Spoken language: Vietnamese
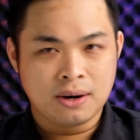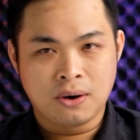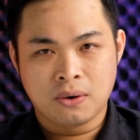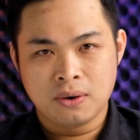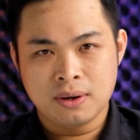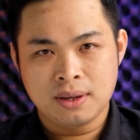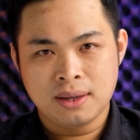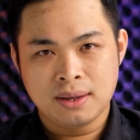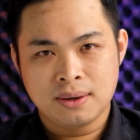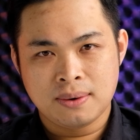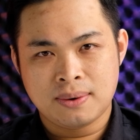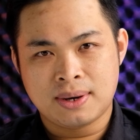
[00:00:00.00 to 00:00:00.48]

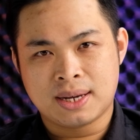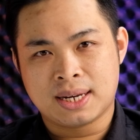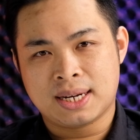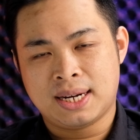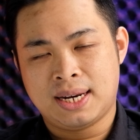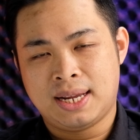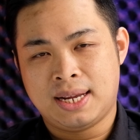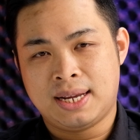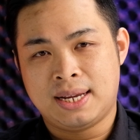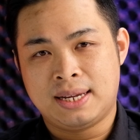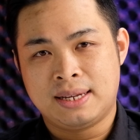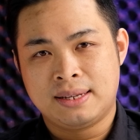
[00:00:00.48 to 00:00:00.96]
đối hoặc
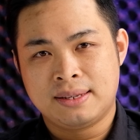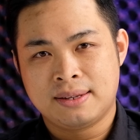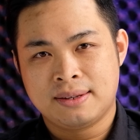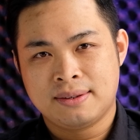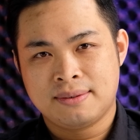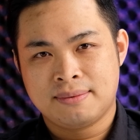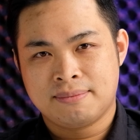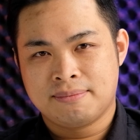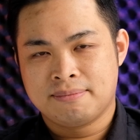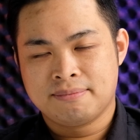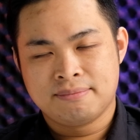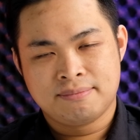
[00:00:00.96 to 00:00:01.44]
là
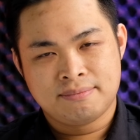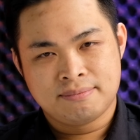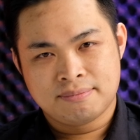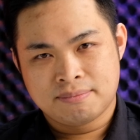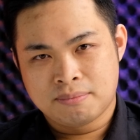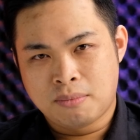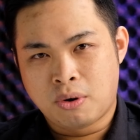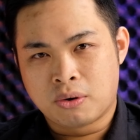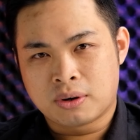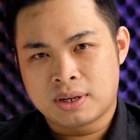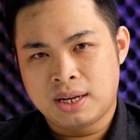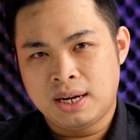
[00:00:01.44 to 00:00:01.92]

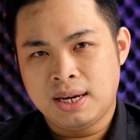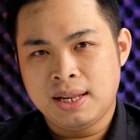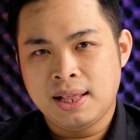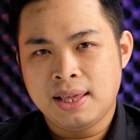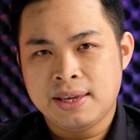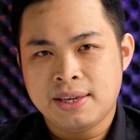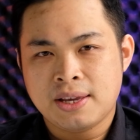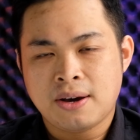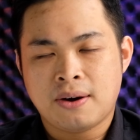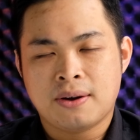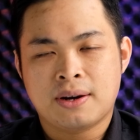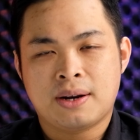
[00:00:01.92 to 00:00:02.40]
một
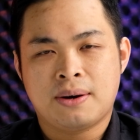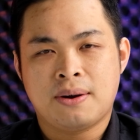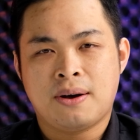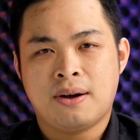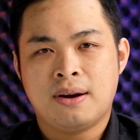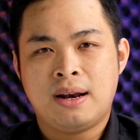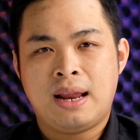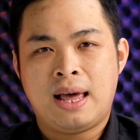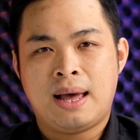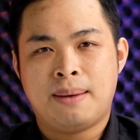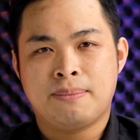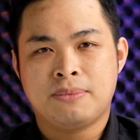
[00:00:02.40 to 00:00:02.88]
lý do nào
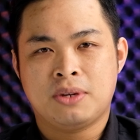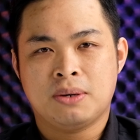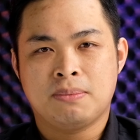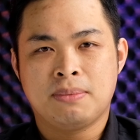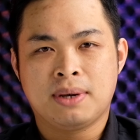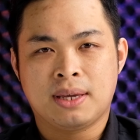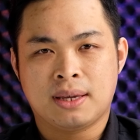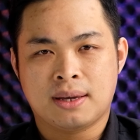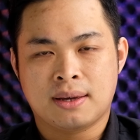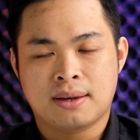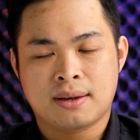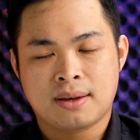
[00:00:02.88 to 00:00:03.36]
đó làm cho
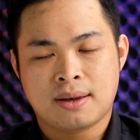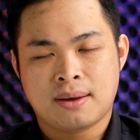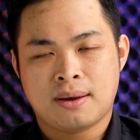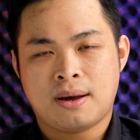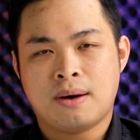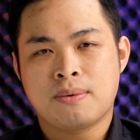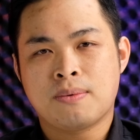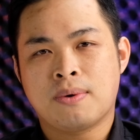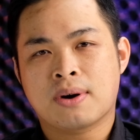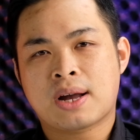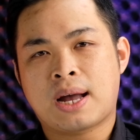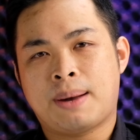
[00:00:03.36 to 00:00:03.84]
mình
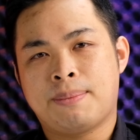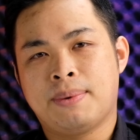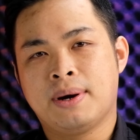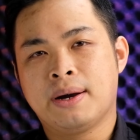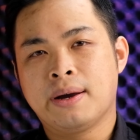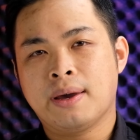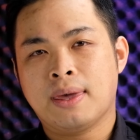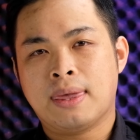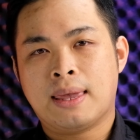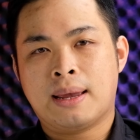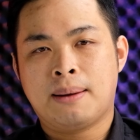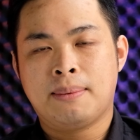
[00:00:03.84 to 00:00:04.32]
không có cảm
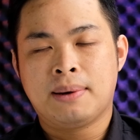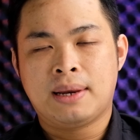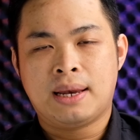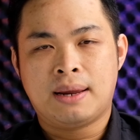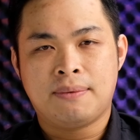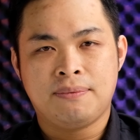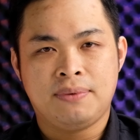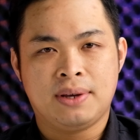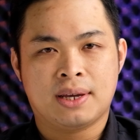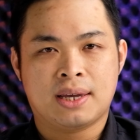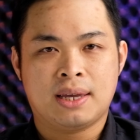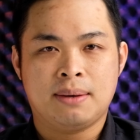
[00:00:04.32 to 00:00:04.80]
hứng khi mà mình
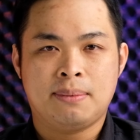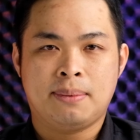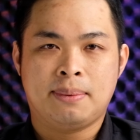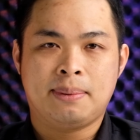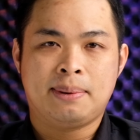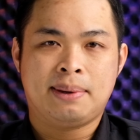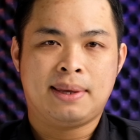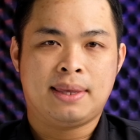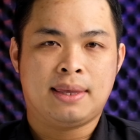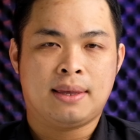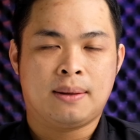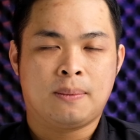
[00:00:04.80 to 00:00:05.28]
làm việc khi mà
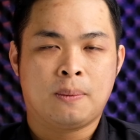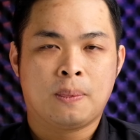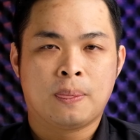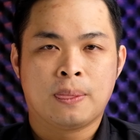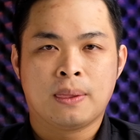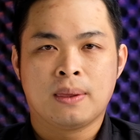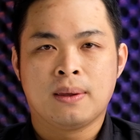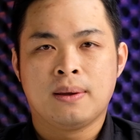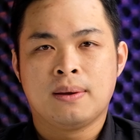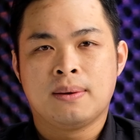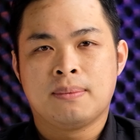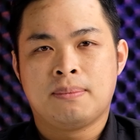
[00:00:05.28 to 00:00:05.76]
mình
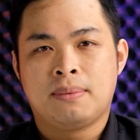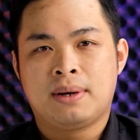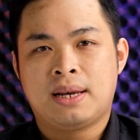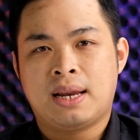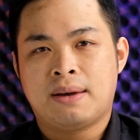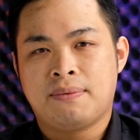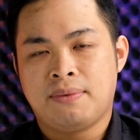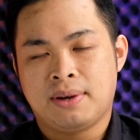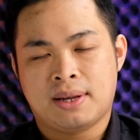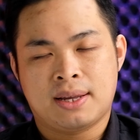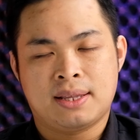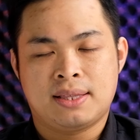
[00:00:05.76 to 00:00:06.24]
mình
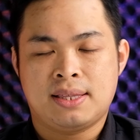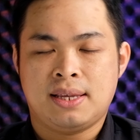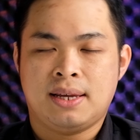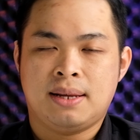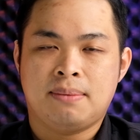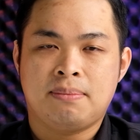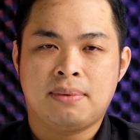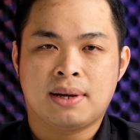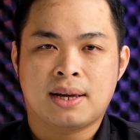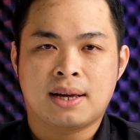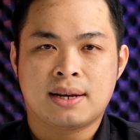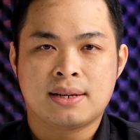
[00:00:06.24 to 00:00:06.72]
làm việc
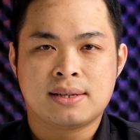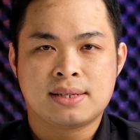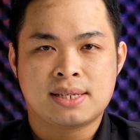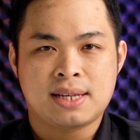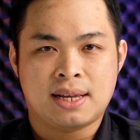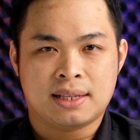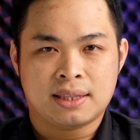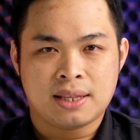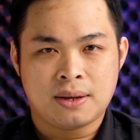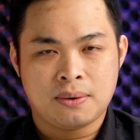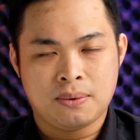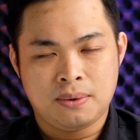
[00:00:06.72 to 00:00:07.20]
content mình cần
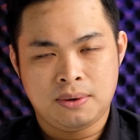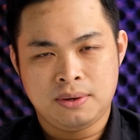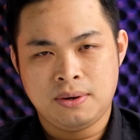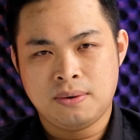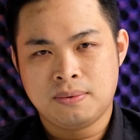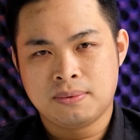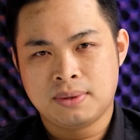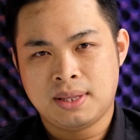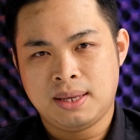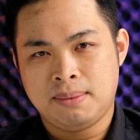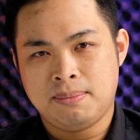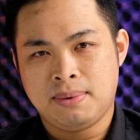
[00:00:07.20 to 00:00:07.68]
sáng tạo nội
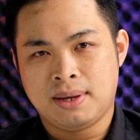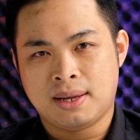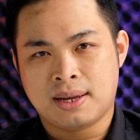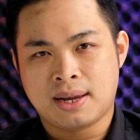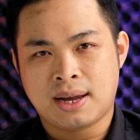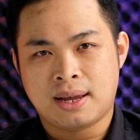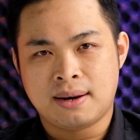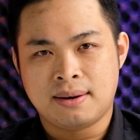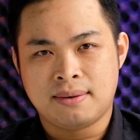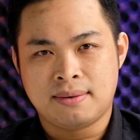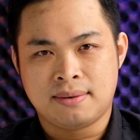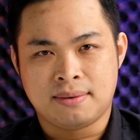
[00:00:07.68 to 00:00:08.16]
dung thì mình
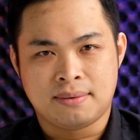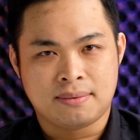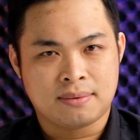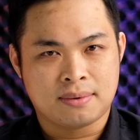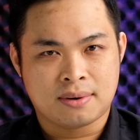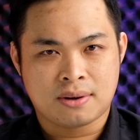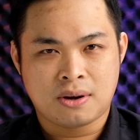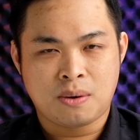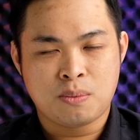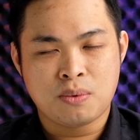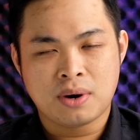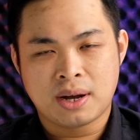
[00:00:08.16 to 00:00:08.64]
cần
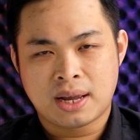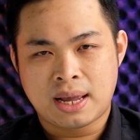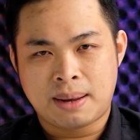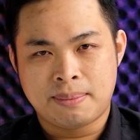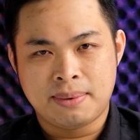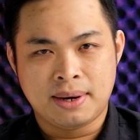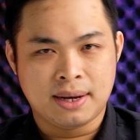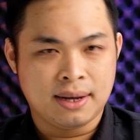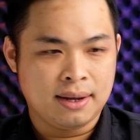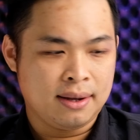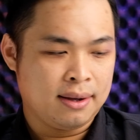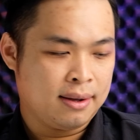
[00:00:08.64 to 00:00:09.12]
có một cái
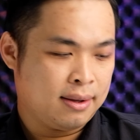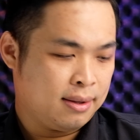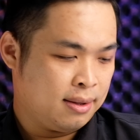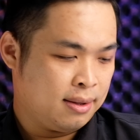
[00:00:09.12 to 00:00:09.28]
cảm hứng